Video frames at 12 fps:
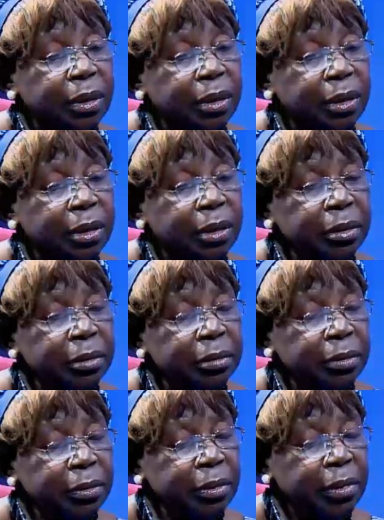euh,
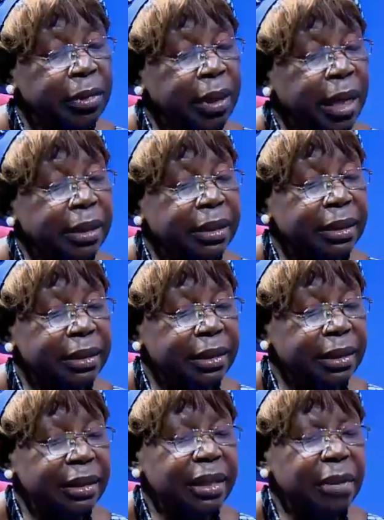de la
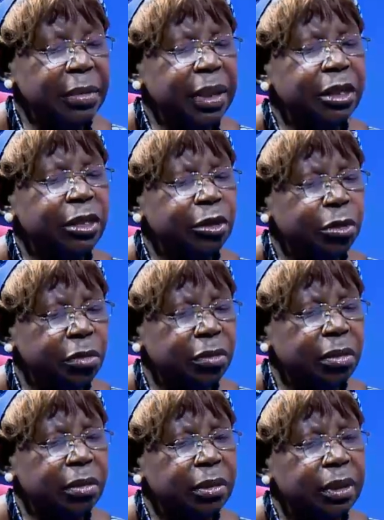sixième
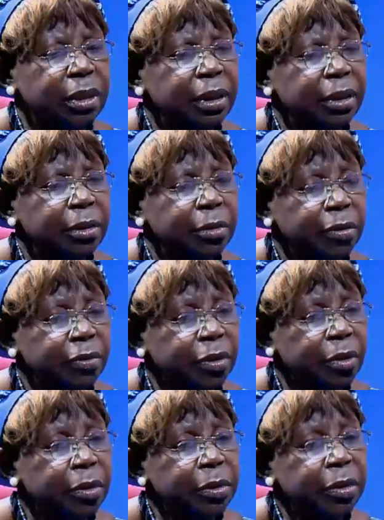édition du
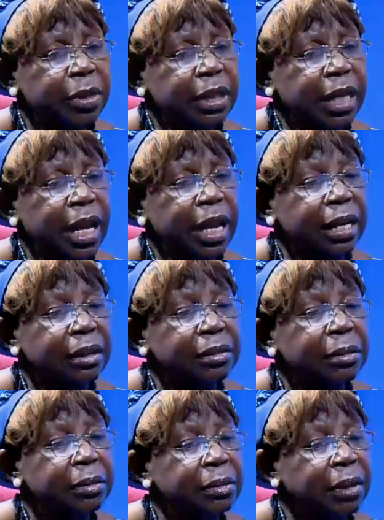Forum social
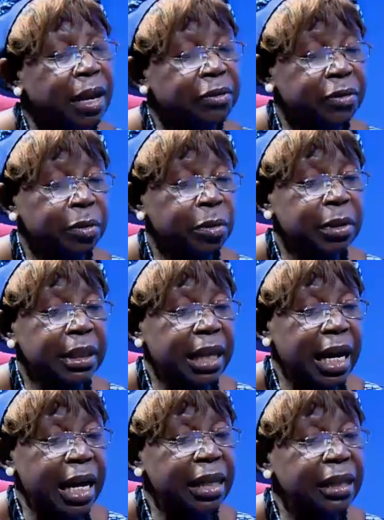de l'Afrique
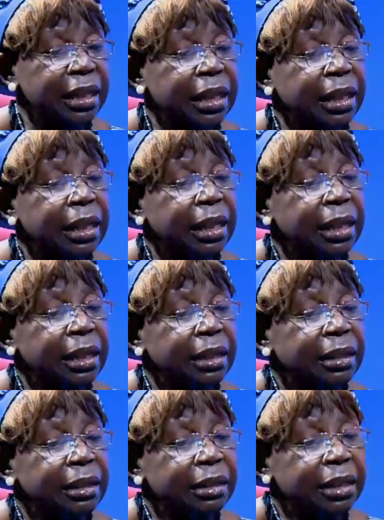australe,
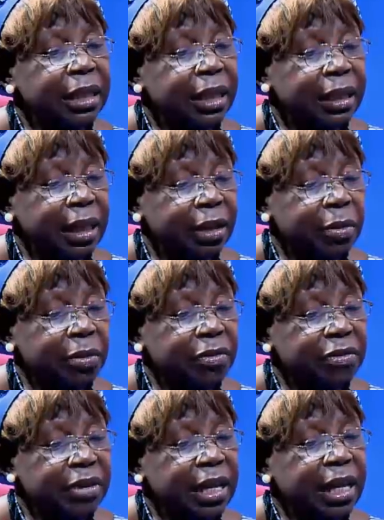euh, j'ai été
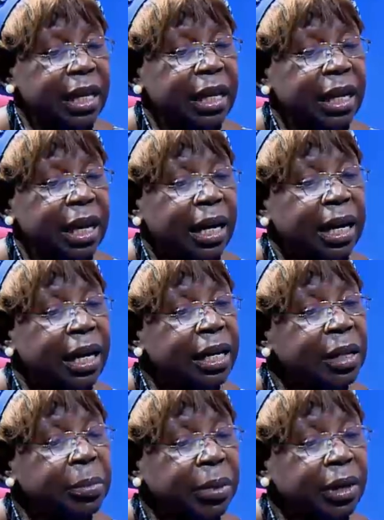conviée à
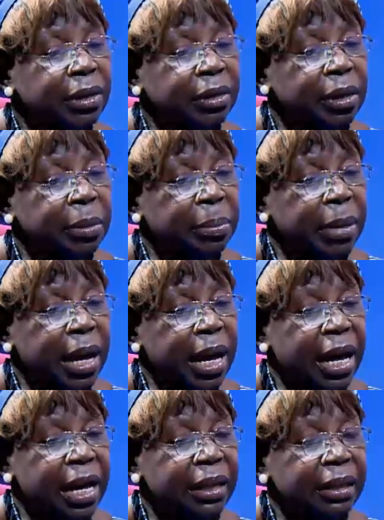y prendre
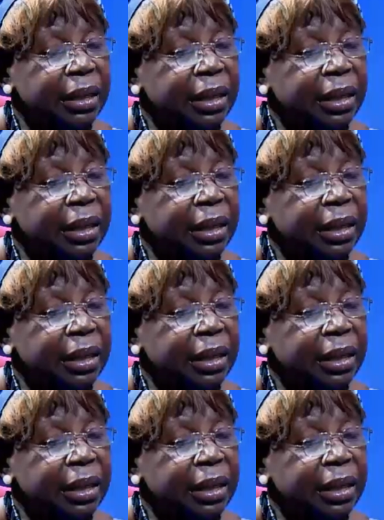part.